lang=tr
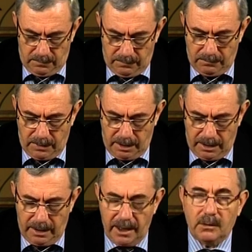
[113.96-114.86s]
ve
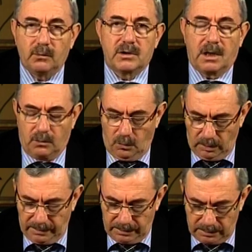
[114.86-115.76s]
bana en uzak
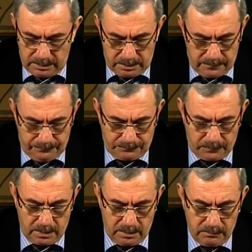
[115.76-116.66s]
olanınız
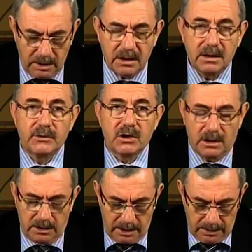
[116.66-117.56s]
bağırıp
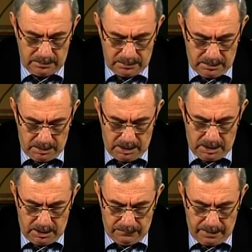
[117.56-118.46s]
çağıran
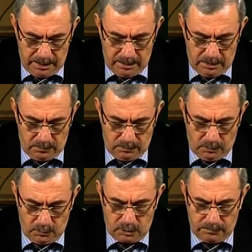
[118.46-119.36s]
ve
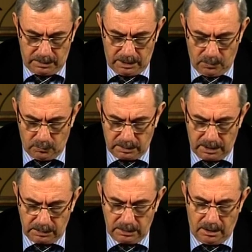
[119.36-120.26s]
konuşmada
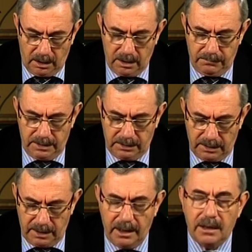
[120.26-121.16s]
avurtlarını
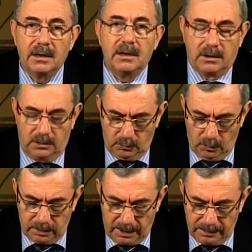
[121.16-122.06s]
alabildiğine
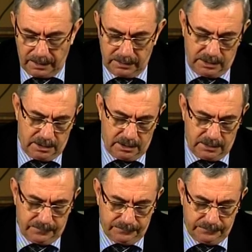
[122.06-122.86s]
dolduranlarınızdır.